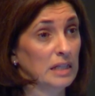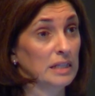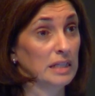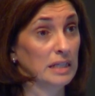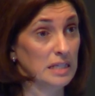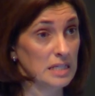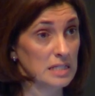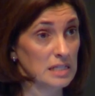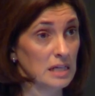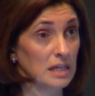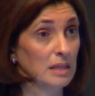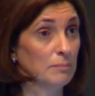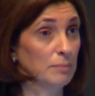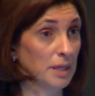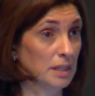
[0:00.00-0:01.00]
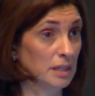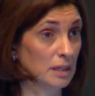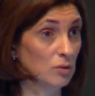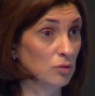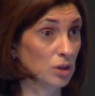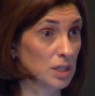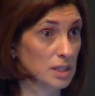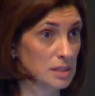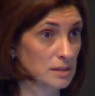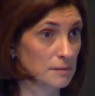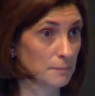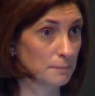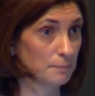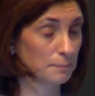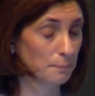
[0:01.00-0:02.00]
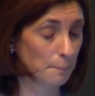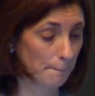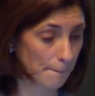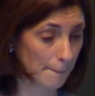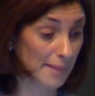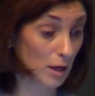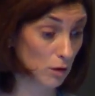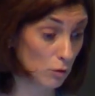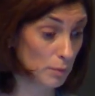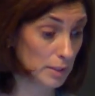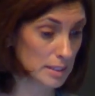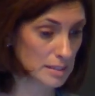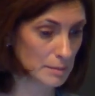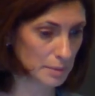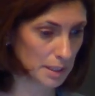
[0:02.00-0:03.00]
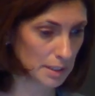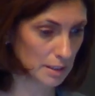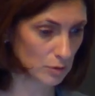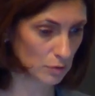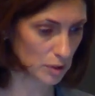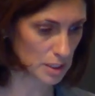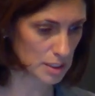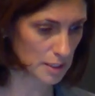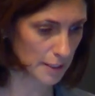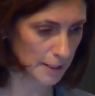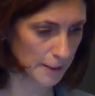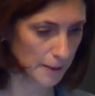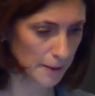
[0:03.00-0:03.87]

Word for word: de NISA de emprendedores, de jóvenes emprendedores.